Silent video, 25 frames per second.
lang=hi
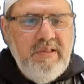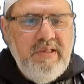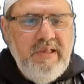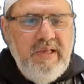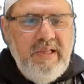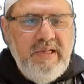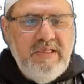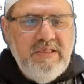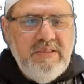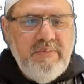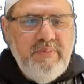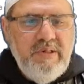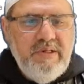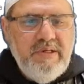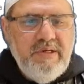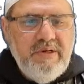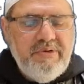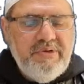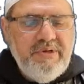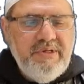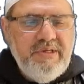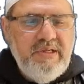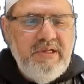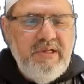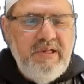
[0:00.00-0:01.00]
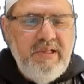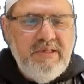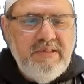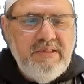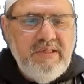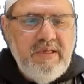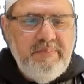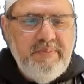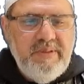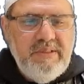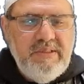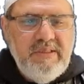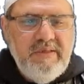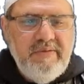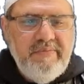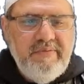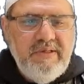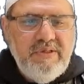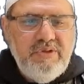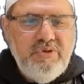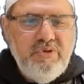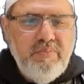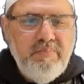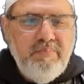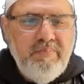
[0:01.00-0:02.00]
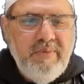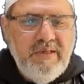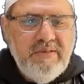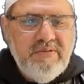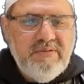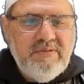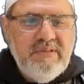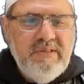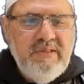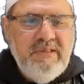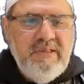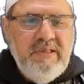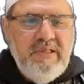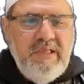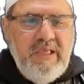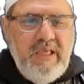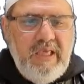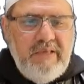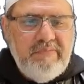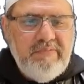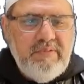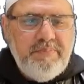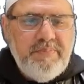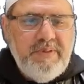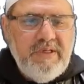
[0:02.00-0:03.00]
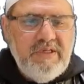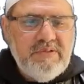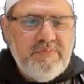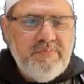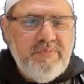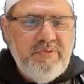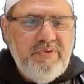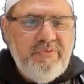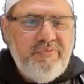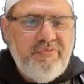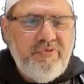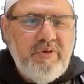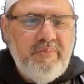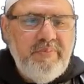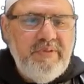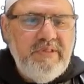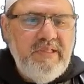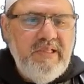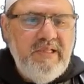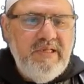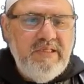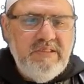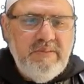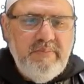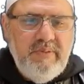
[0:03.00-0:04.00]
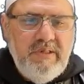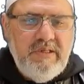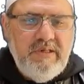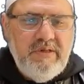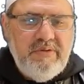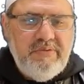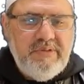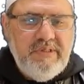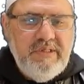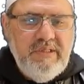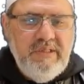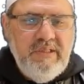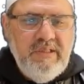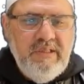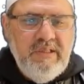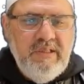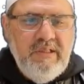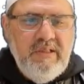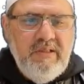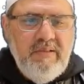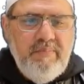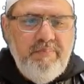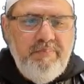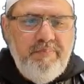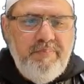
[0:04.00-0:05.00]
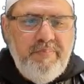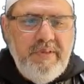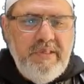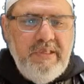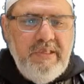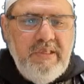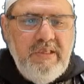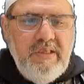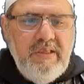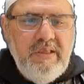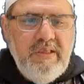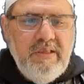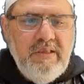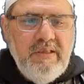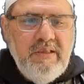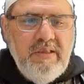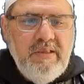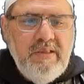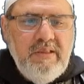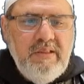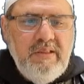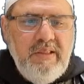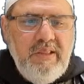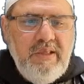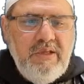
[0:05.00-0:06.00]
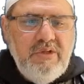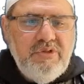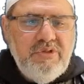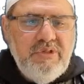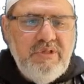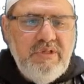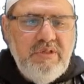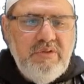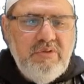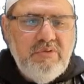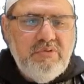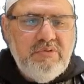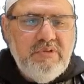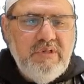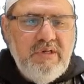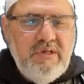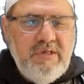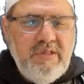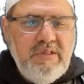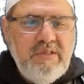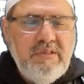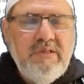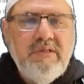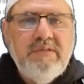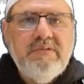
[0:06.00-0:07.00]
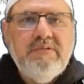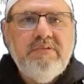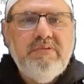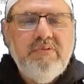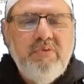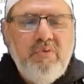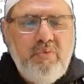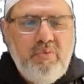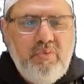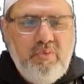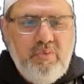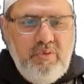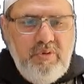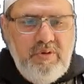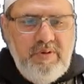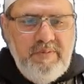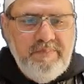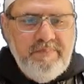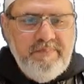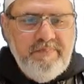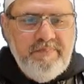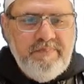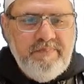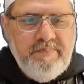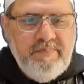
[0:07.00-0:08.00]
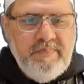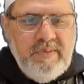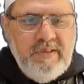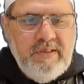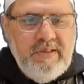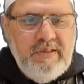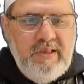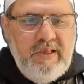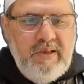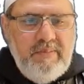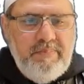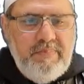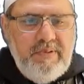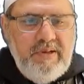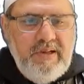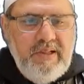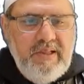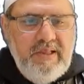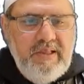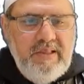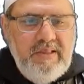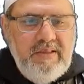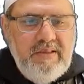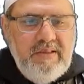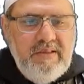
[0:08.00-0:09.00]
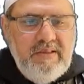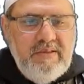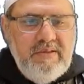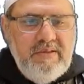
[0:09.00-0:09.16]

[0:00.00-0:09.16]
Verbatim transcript: एलिजिबल कंट्री का लिंक यहाँ पे दिया हुआ है यू मस्ट हैव अ पासपोर्ट फ्रॉम एलिजिबल कंट्री बी 18 टू 30 ईयर्स ओल्ड अप्लाई